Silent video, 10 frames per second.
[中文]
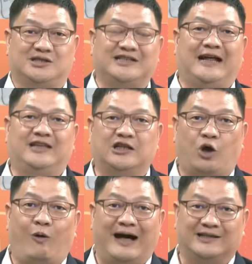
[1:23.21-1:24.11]
这两天
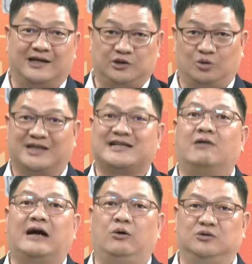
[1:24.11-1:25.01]
投行的很多的
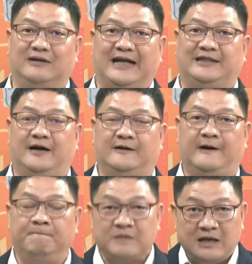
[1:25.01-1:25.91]
草稿我都看到了哈，